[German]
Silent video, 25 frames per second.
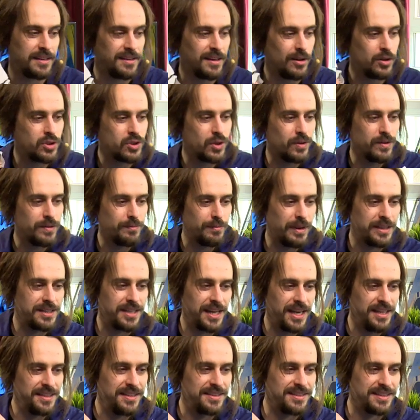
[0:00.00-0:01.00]
den auch schon, man
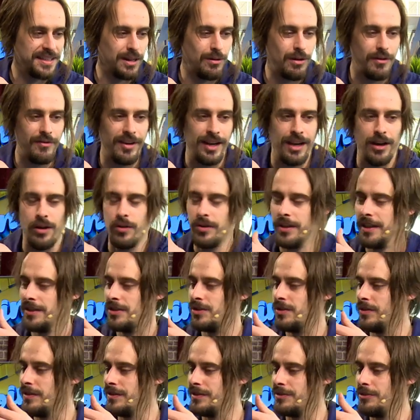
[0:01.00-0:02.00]
trägt diese Dauerwelle auch jetzt
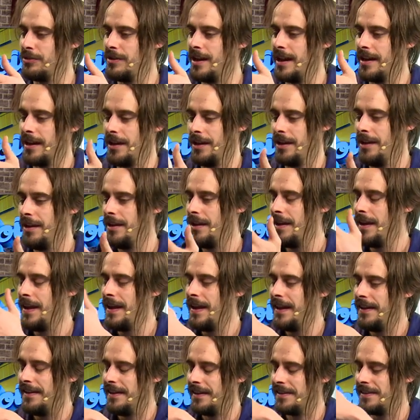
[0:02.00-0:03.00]
schon so lange,
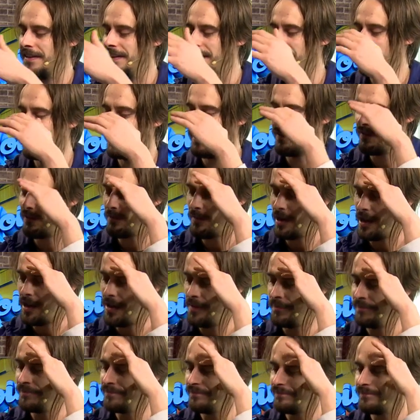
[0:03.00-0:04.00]
dass sie, sagen wir
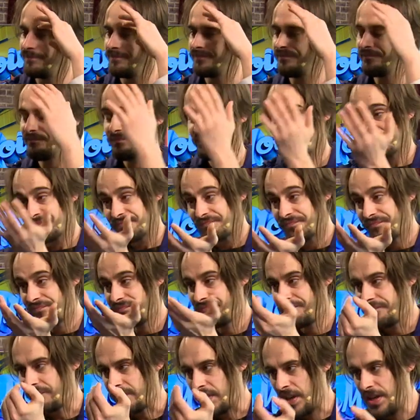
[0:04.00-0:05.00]
mal,
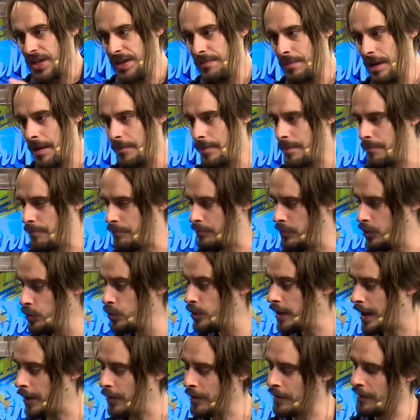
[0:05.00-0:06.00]
nicht mehr mit dem
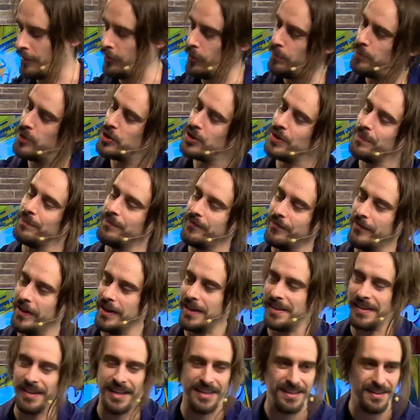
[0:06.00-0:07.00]
Blut raussupscht, weil
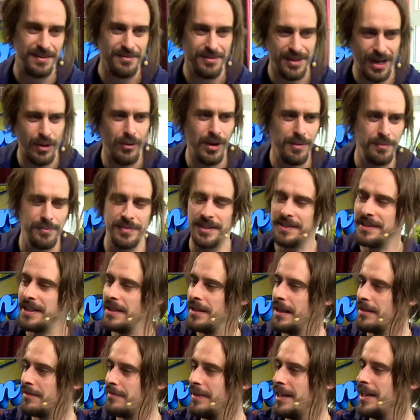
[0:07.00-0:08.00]
das ja dauert ein bisschen.
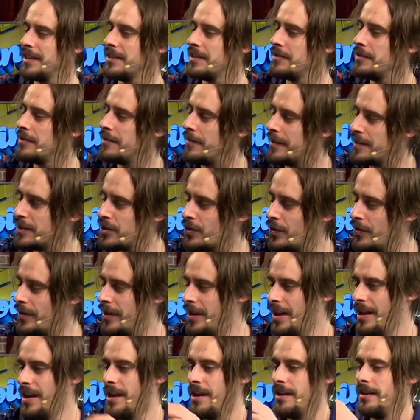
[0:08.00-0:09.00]
Also man hat quasi schon
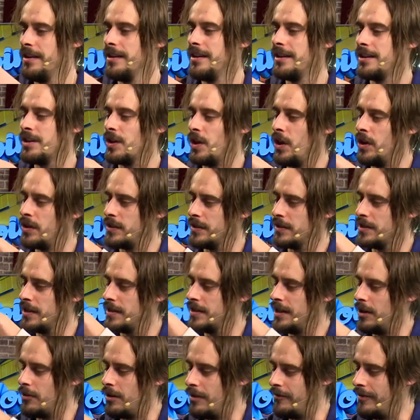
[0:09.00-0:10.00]
eine getrocknete
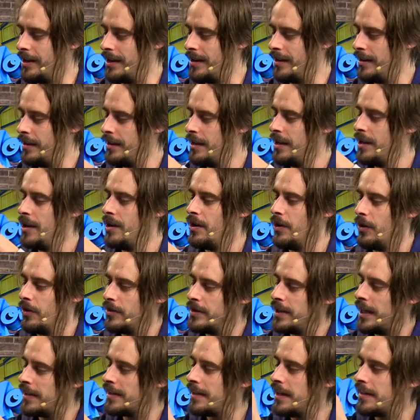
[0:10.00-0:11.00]
Dauerwelle
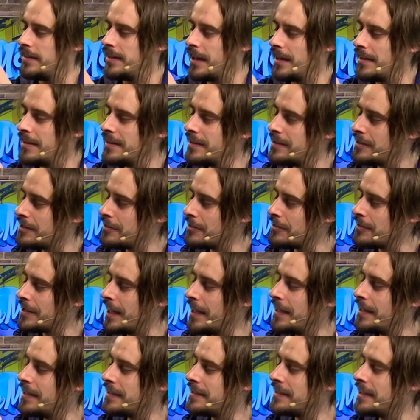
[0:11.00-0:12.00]
und hat dann so
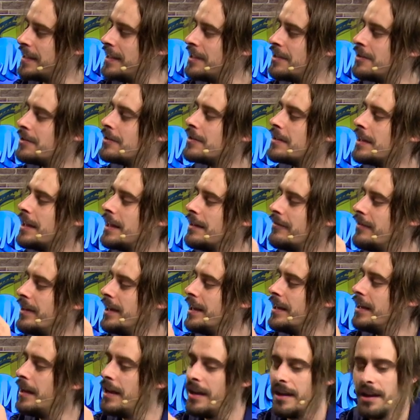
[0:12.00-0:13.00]
sein Gesicht und
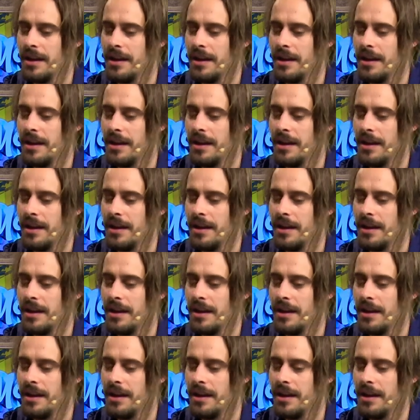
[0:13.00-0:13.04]
irgendwie